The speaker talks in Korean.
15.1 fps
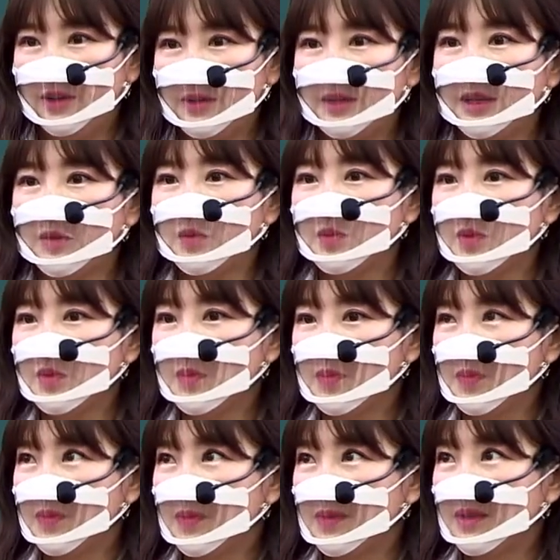근데 나 너무
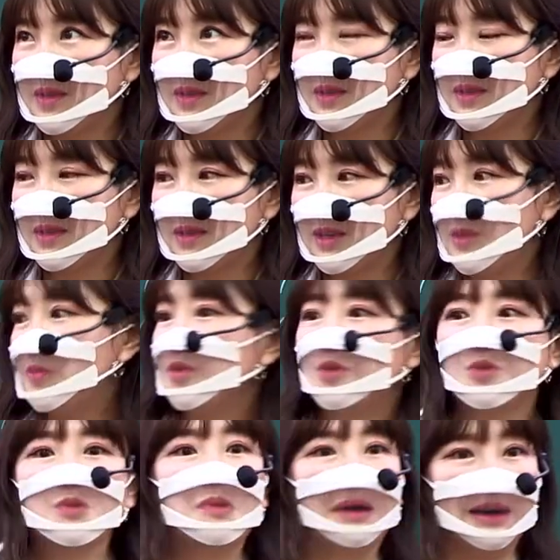좀 기분이
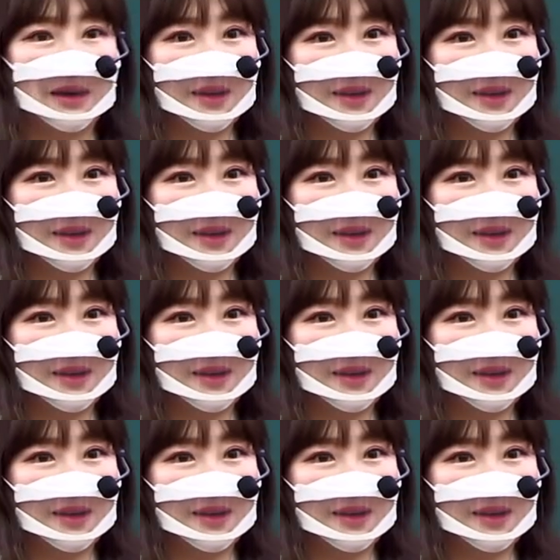좋아.